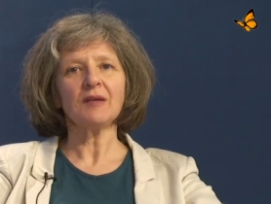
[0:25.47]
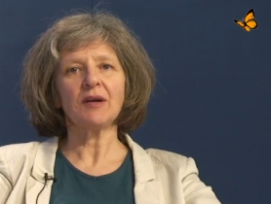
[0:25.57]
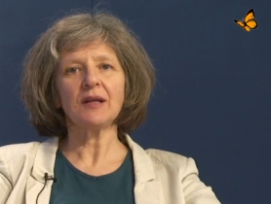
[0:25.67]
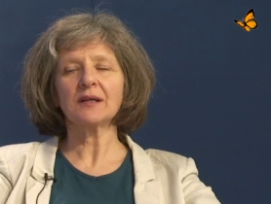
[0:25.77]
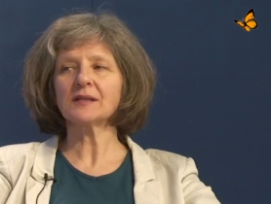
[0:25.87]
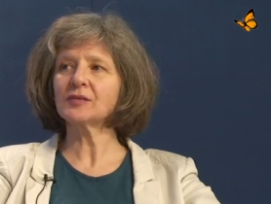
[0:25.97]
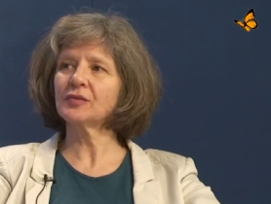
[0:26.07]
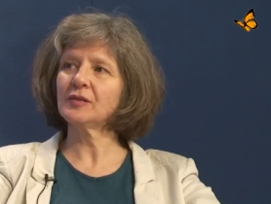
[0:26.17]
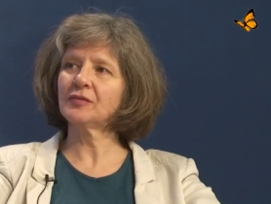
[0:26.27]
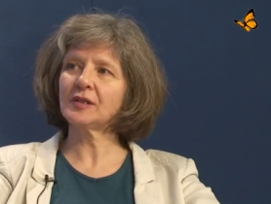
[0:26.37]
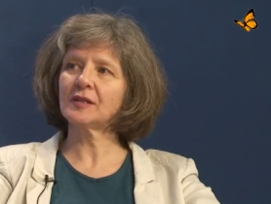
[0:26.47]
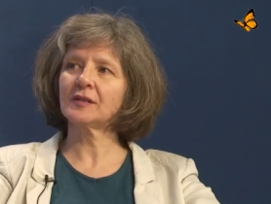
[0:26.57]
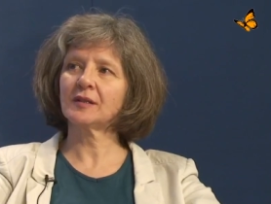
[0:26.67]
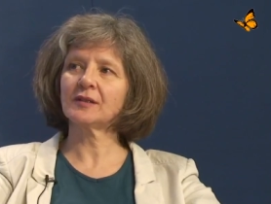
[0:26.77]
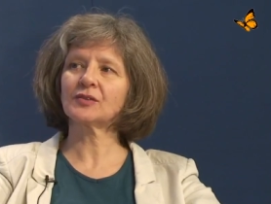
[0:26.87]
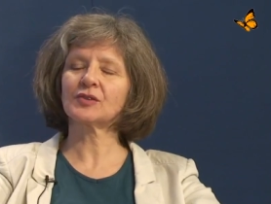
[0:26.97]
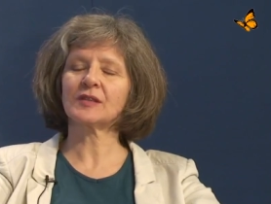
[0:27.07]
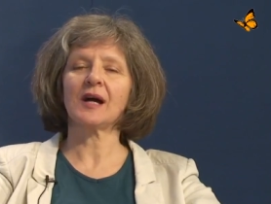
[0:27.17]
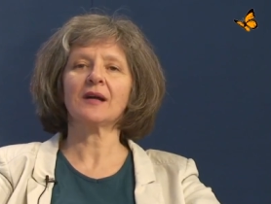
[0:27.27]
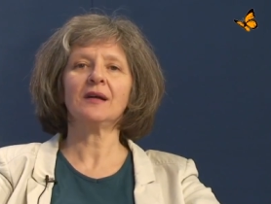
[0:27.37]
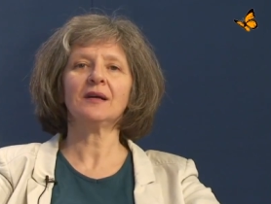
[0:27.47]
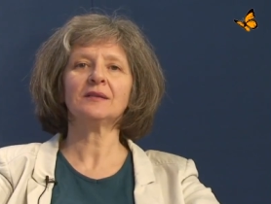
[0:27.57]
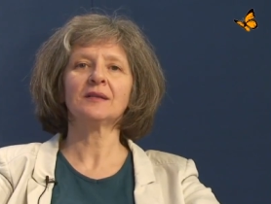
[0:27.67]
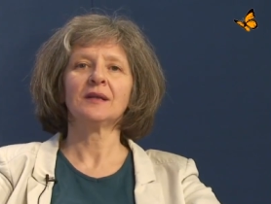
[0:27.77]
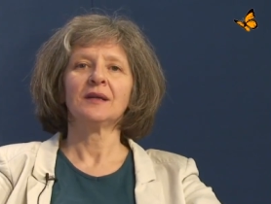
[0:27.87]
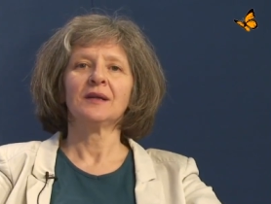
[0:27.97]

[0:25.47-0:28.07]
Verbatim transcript: weil er ganz viele wichtige Dinge zu sagen hat.